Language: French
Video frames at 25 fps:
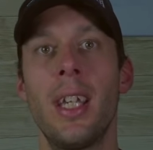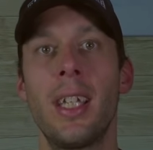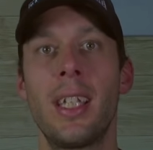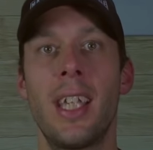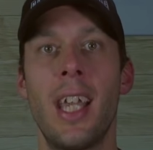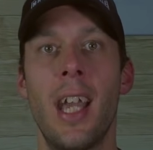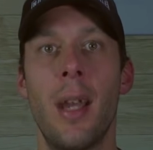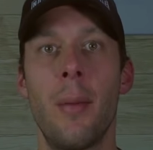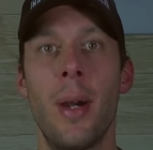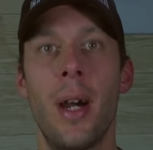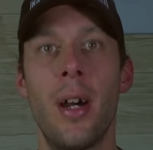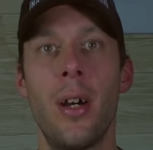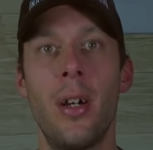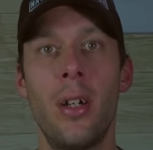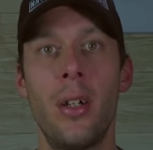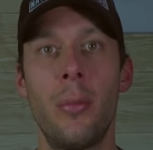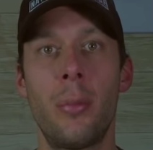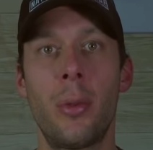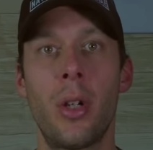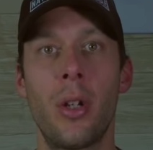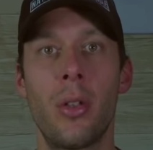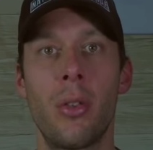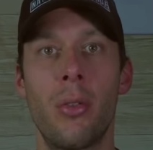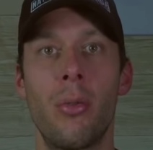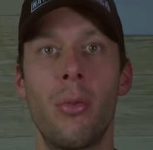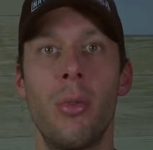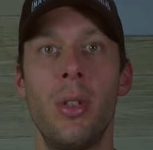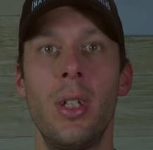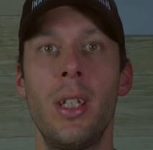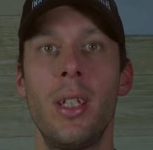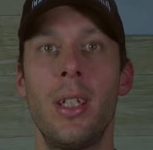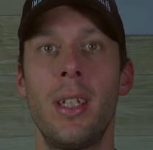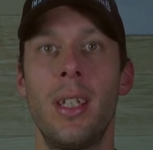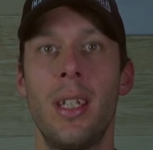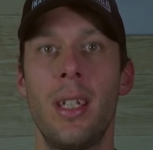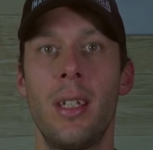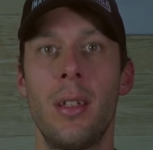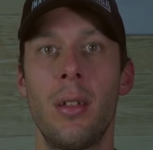Yamaha produit
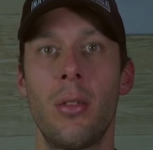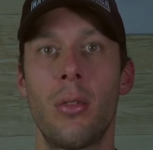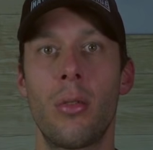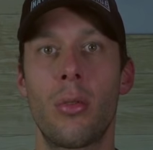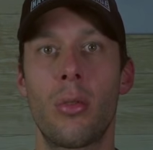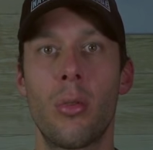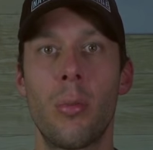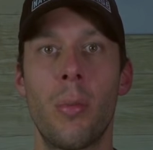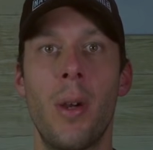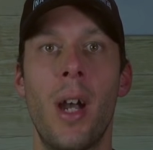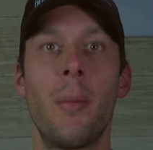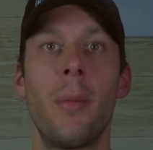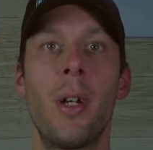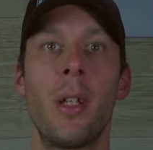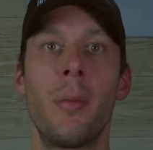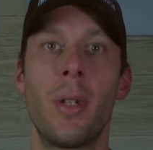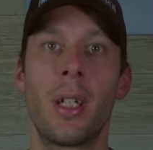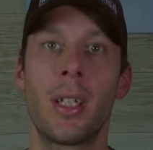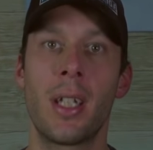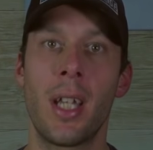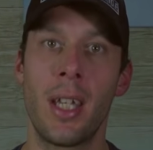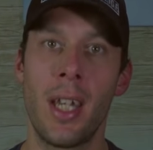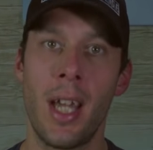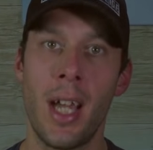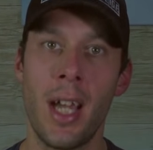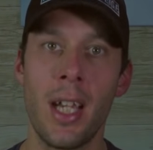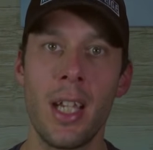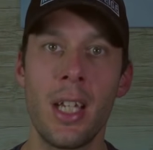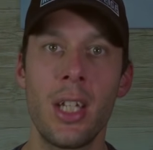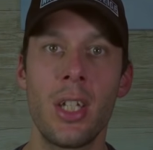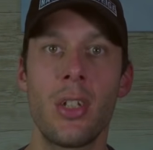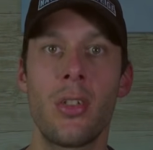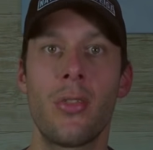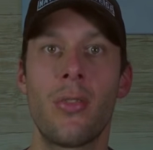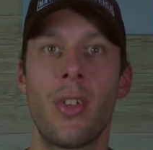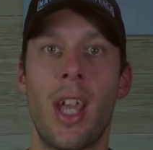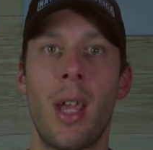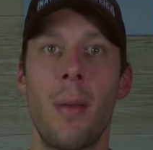des super bonnes
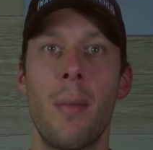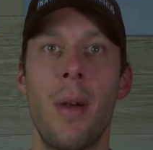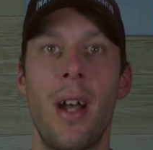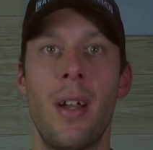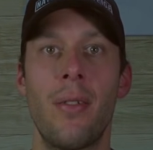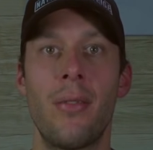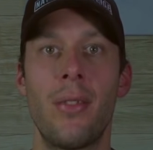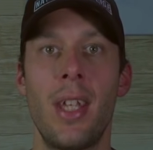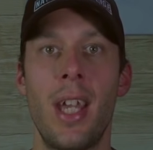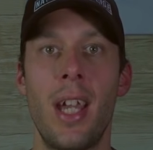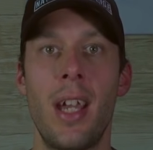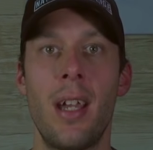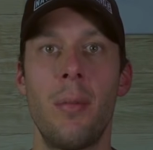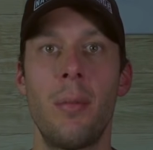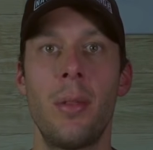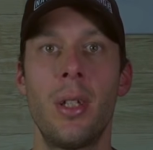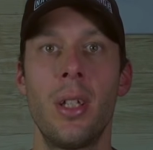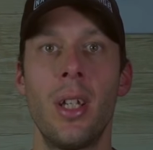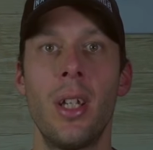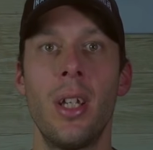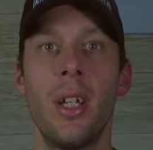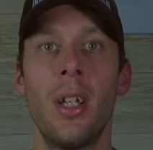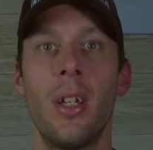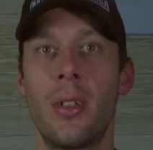motoneiges, vraiment fiables.